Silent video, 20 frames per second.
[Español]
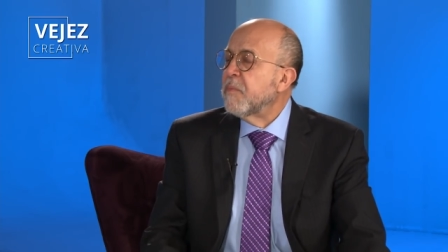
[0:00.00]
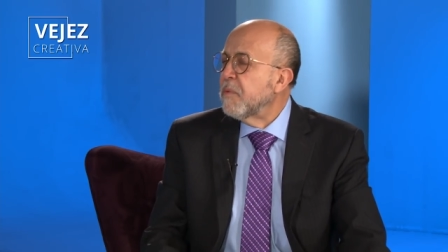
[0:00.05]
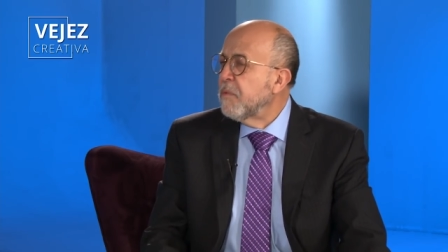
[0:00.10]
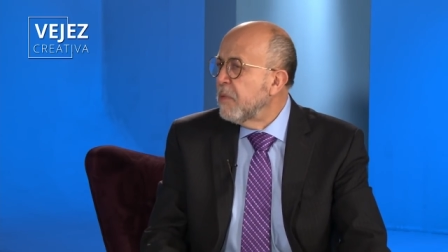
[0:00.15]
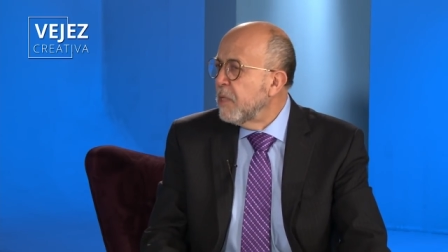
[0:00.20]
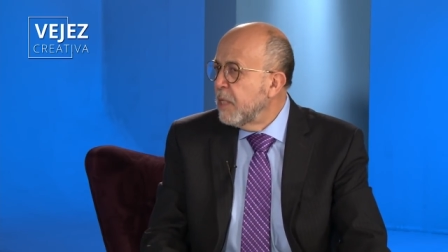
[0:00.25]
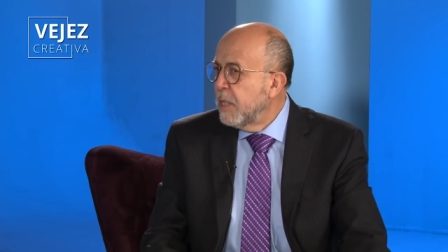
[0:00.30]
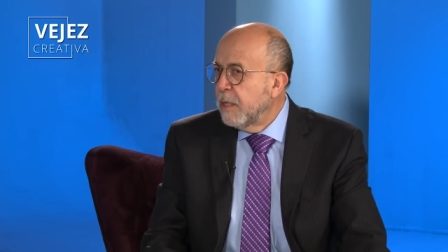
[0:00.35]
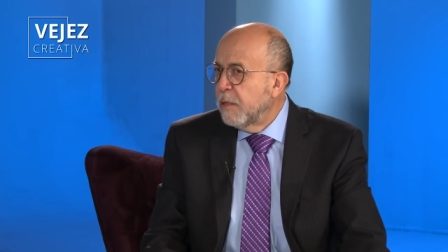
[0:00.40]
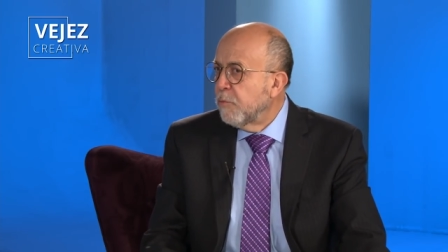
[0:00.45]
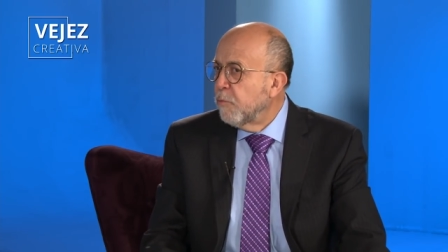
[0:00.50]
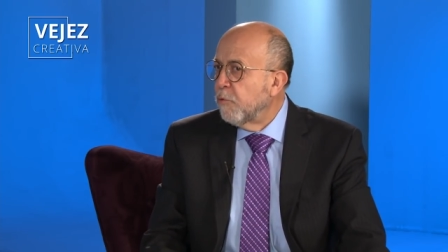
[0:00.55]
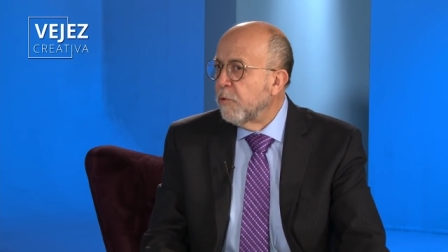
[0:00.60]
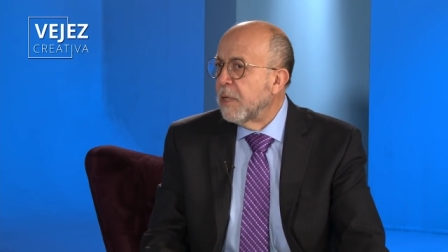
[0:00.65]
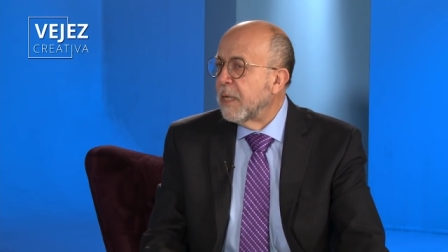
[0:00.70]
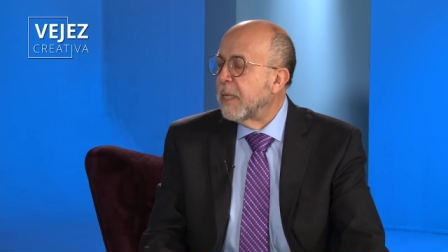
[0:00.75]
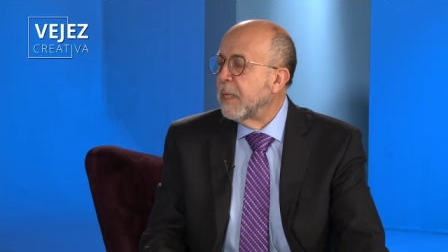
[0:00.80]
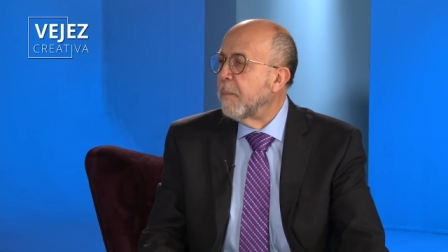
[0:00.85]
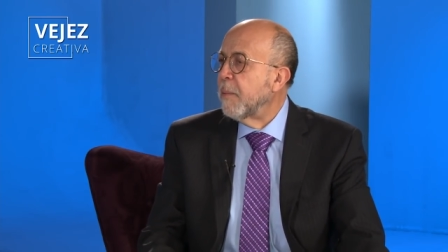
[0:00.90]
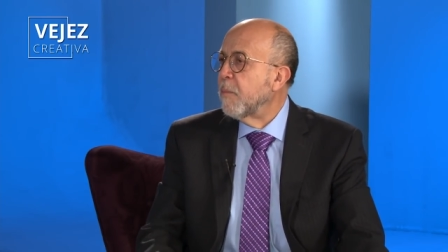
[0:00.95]
sin
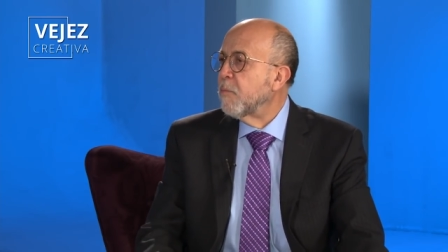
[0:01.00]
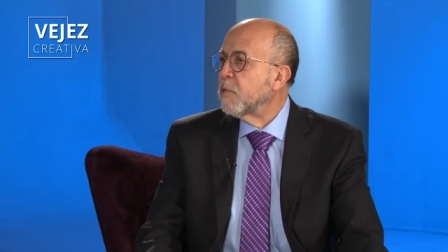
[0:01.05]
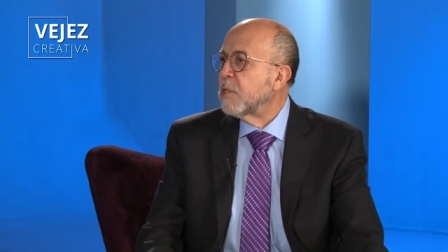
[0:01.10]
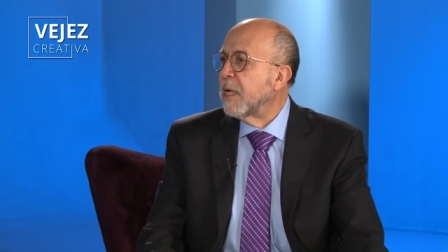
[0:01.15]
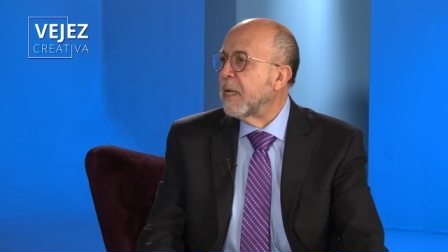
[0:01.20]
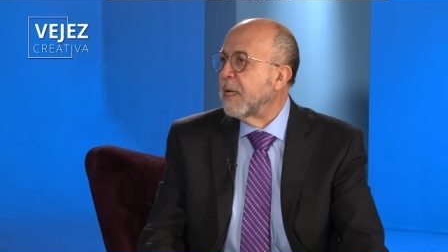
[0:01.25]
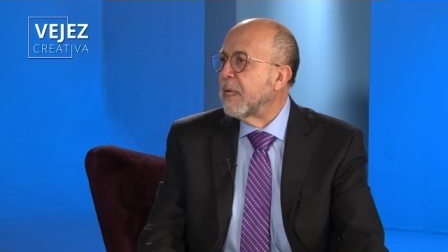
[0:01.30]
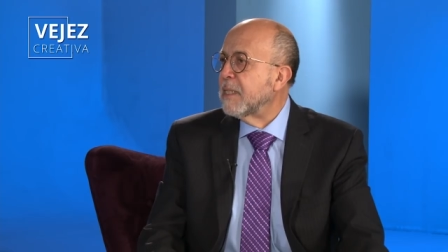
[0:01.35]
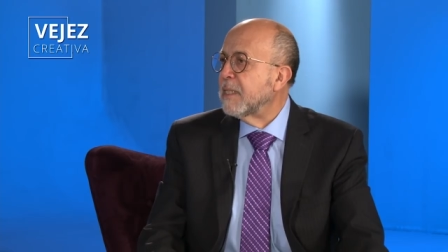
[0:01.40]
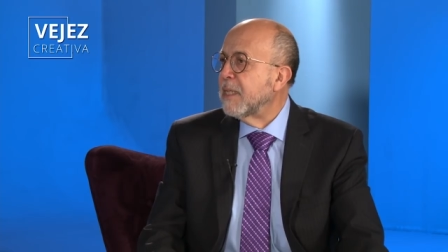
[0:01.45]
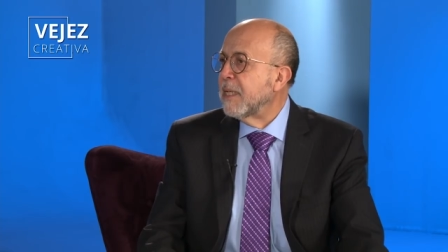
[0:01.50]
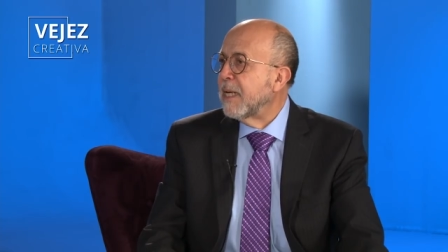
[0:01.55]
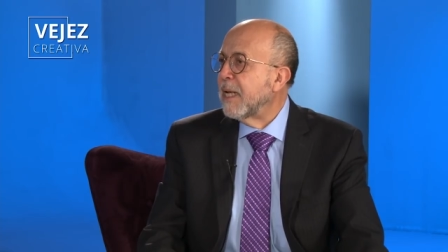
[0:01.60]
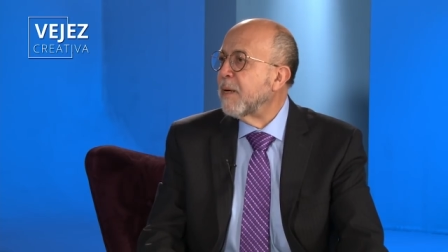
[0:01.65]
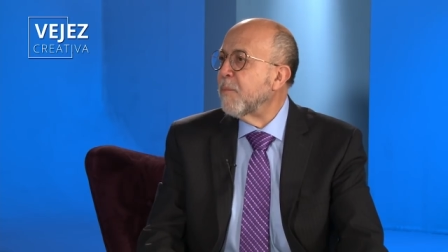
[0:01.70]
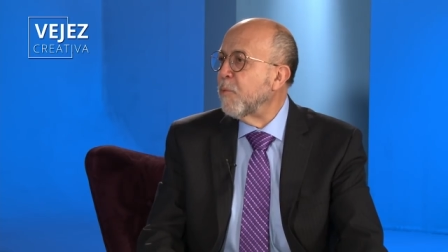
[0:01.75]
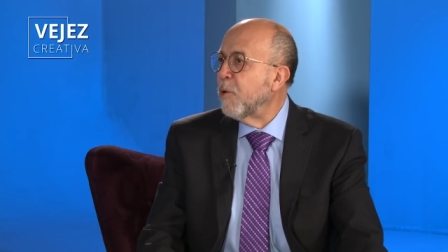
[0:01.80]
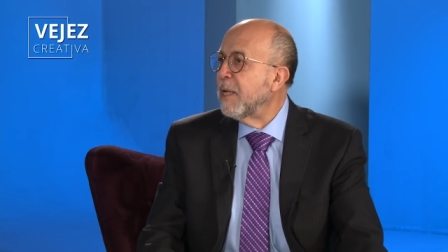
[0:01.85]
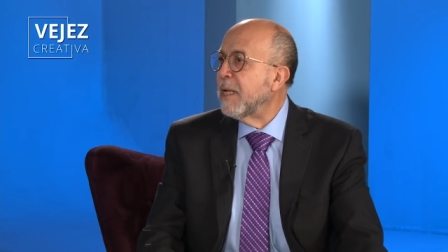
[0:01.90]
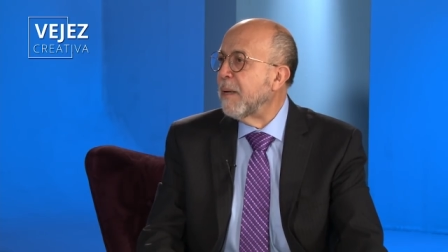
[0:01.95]
duda que vamos a
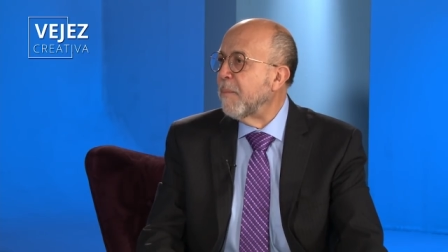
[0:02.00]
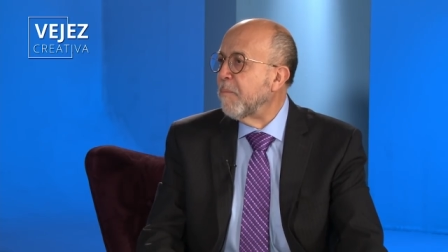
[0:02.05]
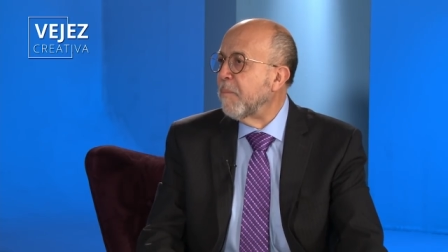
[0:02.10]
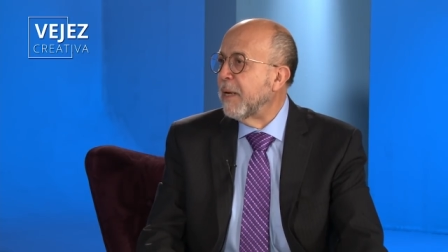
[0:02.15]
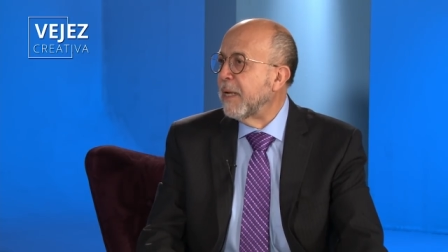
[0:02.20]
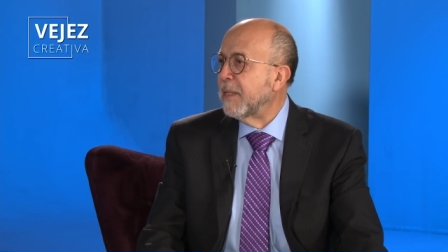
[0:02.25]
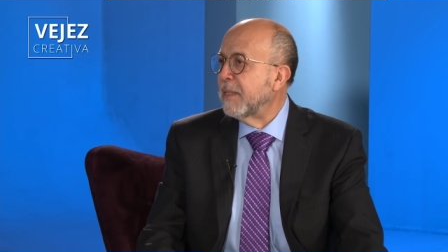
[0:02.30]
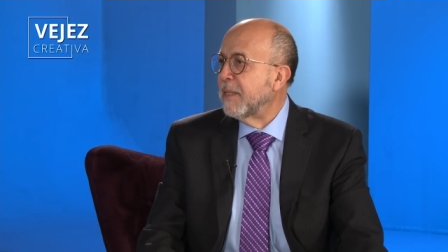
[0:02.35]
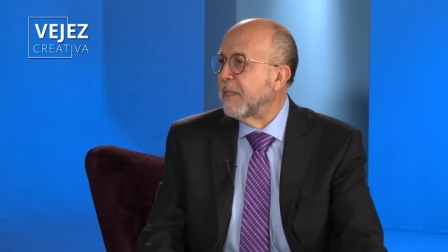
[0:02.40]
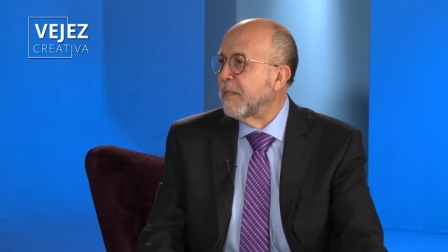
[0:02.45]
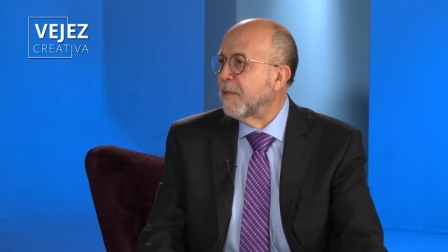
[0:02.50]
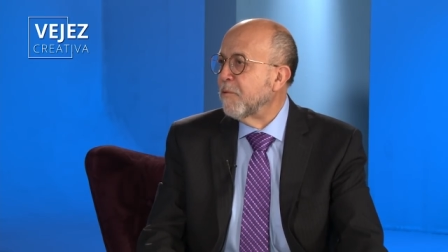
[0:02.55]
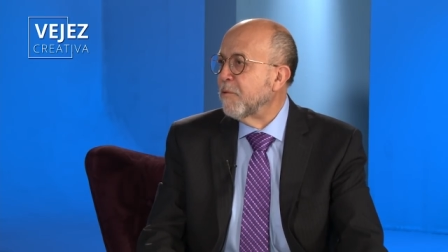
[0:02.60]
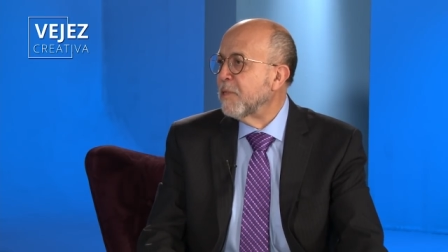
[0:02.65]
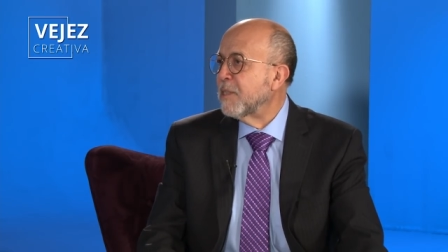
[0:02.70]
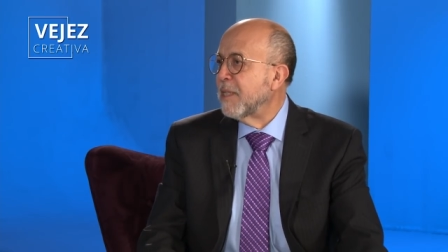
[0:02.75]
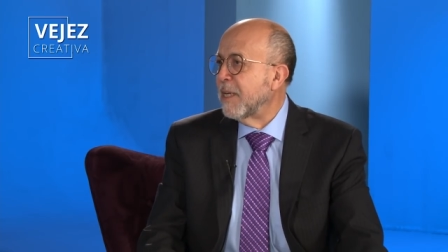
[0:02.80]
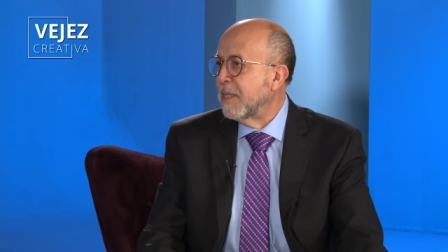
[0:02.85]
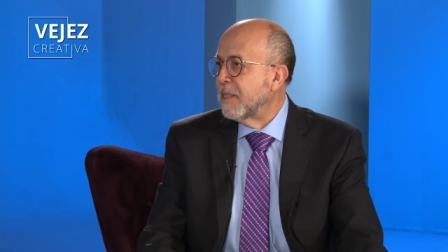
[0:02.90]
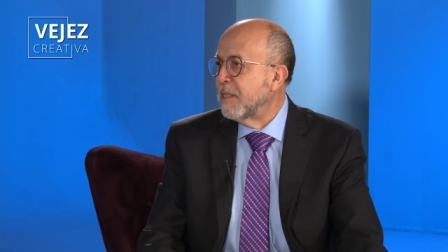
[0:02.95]
cancelar buena parte de
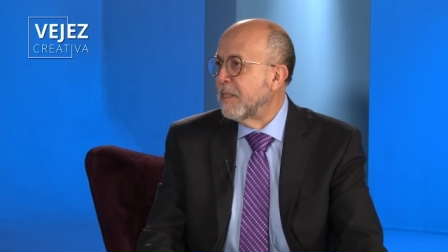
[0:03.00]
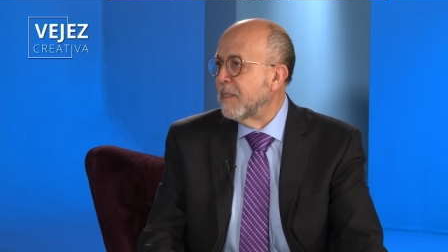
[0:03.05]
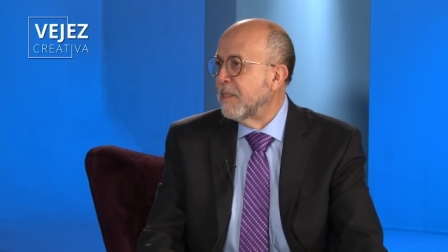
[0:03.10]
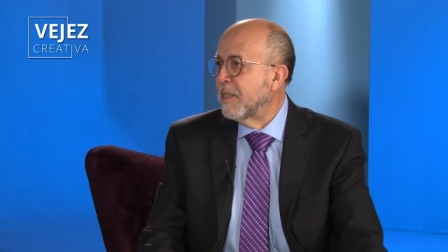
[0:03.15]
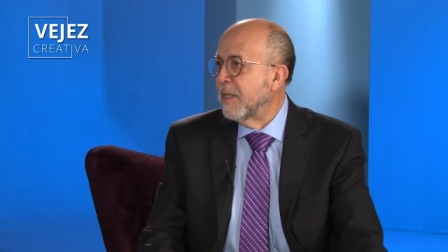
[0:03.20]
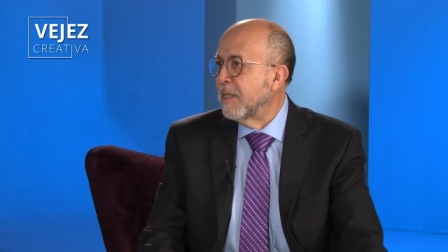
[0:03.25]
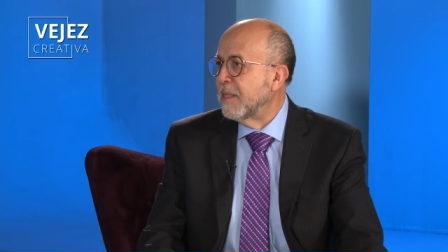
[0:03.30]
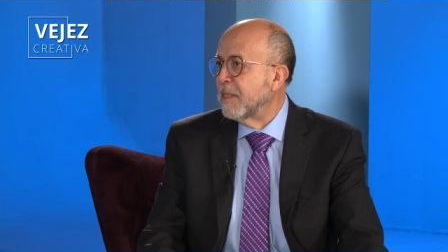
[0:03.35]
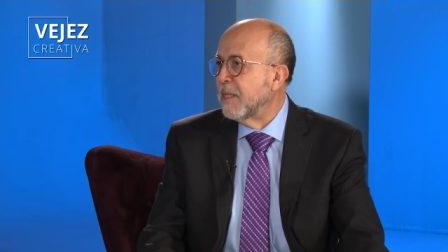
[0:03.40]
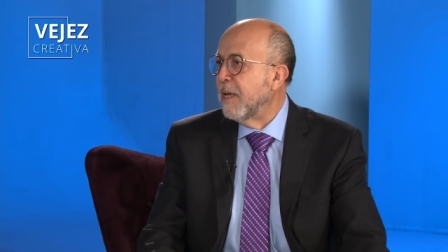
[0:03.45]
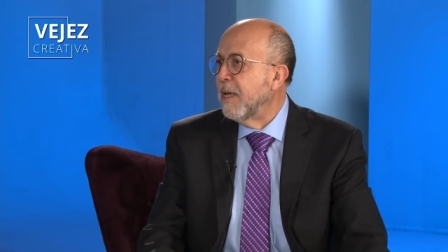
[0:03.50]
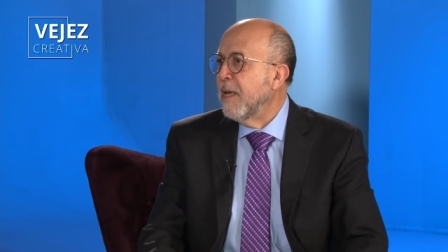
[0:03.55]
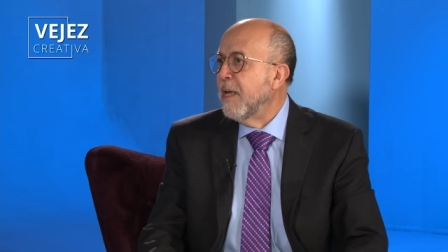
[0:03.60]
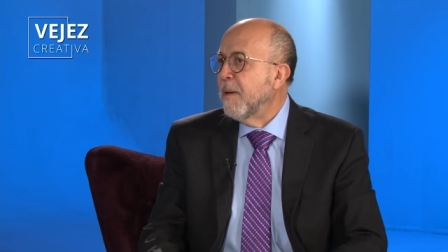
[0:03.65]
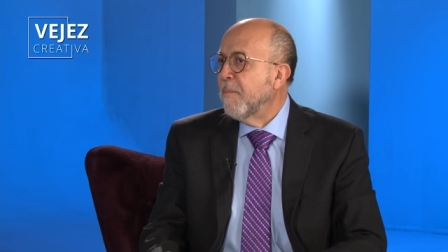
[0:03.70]
nuestra existencia.